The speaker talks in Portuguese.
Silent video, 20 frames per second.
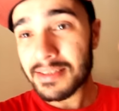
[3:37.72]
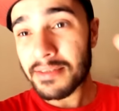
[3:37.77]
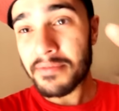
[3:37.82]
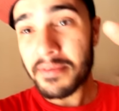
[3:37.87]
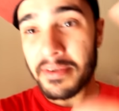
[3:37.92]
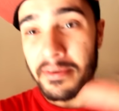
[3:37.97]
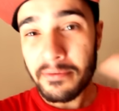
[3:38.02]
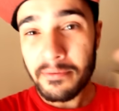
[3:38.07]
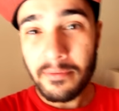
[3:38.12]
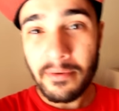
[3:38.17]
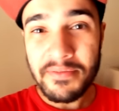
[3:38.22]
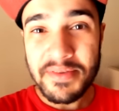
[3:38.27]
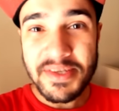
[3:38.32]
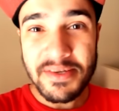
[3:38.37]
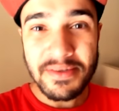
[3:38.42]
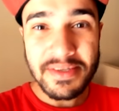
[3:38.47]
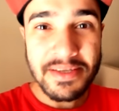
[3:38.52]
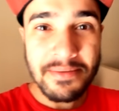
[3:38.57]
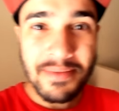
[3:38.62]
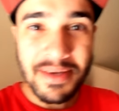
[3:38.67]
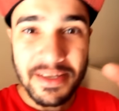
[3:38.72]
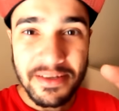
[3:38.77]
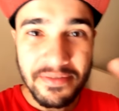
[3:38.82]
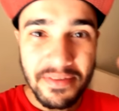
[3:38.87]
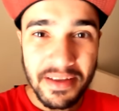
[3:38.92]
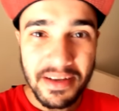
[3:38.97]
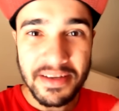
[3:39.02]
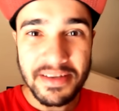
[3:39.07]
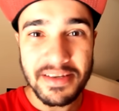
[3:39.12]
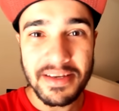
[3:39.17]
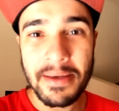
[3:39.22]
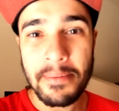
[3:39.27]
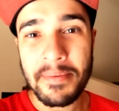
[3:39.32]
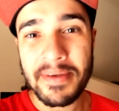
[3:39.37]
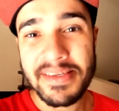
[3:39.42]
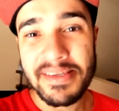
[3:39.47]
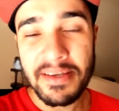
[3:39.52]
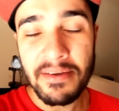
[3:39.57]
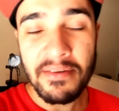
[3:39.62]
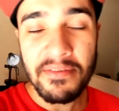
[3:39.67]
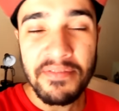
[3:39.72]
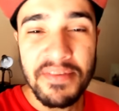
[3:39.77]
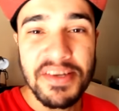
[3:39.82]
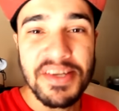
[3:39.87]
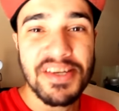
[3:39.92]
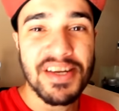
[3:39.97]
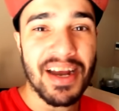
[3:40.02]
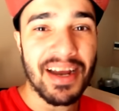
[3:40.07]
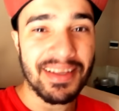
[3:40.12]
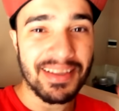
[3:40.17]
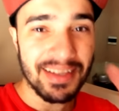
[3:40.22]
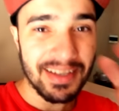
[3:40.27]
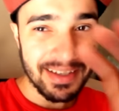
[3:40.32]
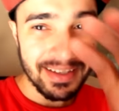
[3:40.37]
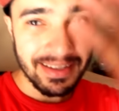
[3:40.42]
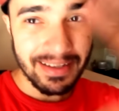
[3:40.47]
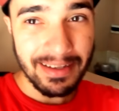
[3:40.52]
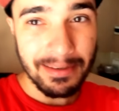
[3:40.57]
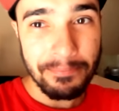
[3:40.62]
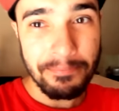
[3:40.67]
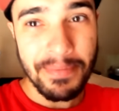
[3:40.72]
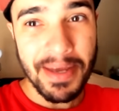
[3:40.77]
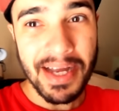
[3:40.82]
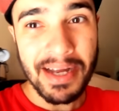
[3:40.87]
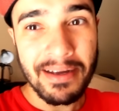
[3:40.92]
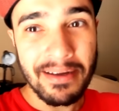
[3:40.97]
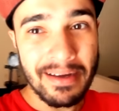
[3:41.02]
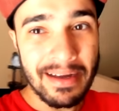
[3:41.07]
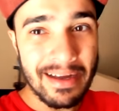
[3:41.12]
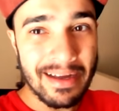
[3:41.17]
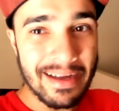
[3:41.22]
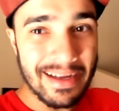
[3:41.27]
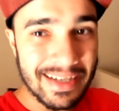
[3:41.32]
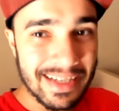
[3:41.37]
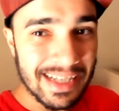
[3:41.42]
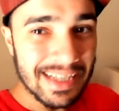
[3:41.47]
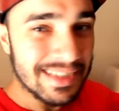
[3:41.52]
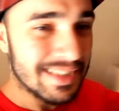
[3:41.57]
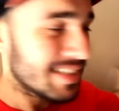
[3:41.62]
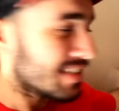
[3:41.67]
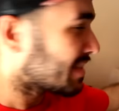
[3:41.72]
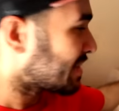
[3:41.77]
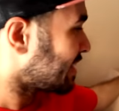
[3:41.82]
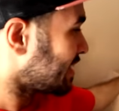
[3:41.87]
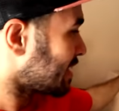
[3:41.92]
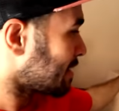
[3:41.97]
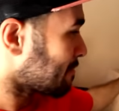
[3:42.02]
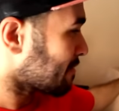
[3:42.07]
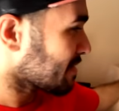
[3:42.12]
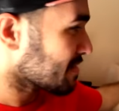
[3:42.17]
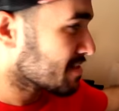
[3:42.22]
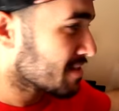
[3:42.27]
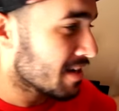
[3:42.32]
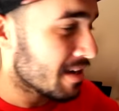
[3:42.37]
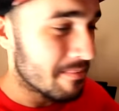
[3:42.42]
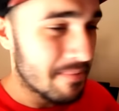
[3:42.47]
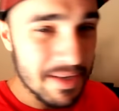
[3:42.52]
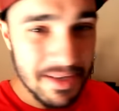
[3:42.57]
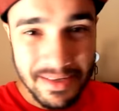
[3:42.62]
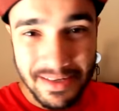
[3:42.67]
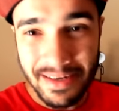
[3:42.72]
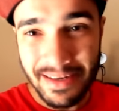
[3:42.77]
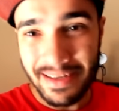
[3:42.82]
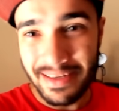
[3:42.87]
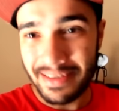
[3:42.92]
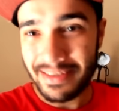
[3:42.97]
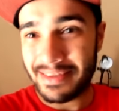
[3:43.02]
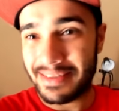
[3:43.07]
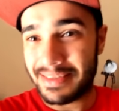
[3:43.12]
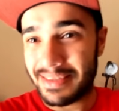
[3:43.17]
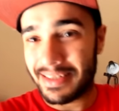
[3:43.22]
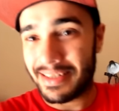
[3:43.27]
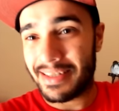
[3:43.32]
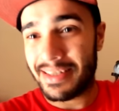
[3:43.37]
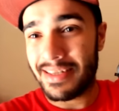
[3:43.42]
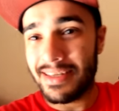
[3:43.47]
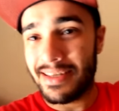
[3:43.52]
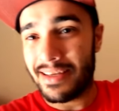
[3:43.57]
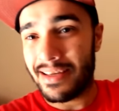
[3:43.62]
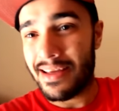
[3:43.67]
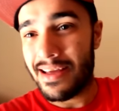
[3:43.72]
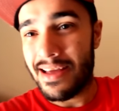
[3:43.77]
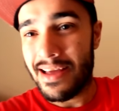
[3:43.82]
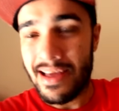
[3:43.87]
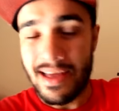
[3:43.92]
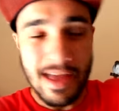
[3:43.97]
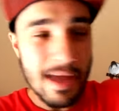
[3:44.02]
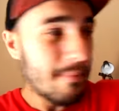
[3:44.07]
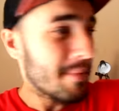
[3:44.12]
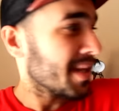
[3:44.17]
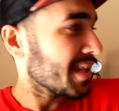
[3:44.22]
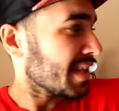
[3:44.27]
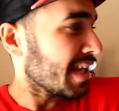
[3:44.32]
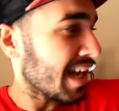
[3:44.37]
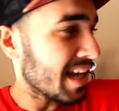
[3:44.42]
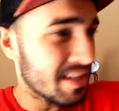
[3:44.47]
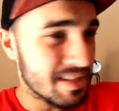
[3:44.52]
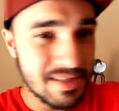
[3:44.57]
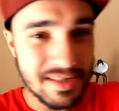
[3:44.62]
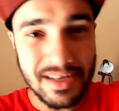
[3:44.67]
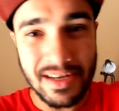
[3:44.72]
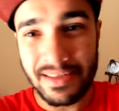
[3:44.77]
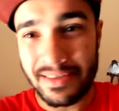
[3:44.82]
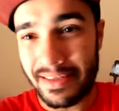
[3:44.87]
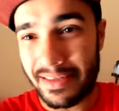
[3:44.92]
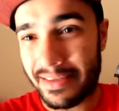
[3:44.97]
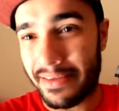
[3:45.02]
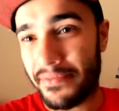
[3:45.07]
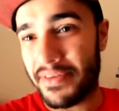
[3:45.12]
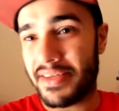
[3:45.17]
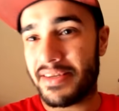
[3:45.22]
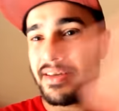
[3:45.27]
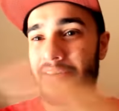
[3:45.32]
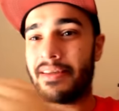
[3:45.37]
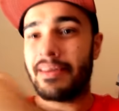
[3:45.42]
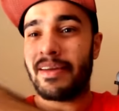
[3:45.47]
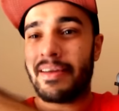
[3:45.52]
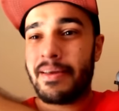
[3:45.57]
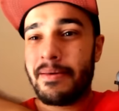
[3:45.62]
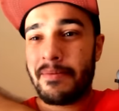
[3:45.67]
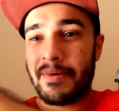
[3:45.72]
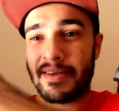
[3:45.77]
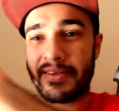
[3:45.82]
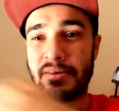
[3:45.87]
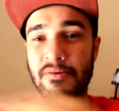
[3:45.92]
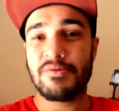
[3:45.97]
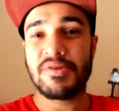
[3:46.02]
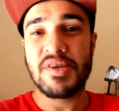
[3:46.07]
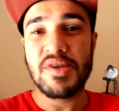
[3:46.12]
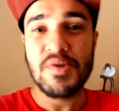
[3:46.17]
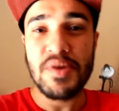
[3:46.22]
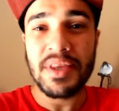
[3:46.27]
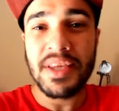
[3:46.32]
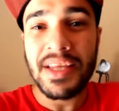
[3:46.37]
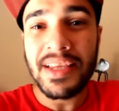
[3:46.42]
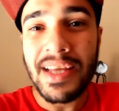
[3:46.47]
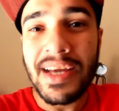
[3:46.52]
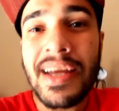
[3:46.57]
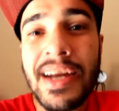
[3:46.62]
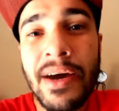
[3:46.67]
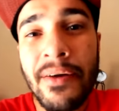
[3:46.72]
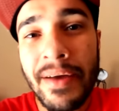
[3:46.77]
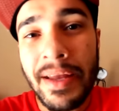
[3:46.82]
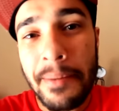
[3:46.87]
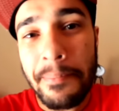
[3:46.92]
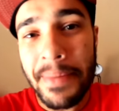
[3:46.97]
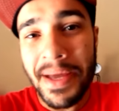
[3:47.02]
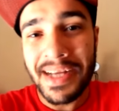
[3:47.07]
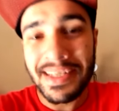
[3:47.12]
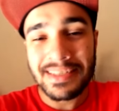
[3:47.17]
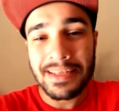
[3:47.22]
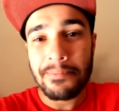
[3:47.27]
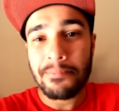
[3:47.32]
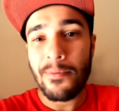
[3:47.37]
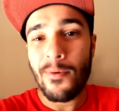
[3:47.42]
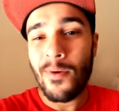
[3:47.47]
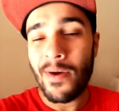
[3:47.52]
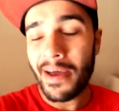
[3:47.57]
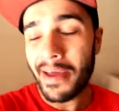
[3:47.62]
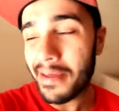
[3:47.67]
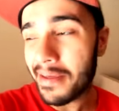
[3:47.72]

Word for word: estão vendo com uma visão assim meio diferente aqui É porque isso aqui é uma fisheye, tá? Ela pega a casa inteira praticamente ah, Isso aqui é a metade já, né? Tá vendo aqui daqui? É uns 180 graus. Ela pega essa porra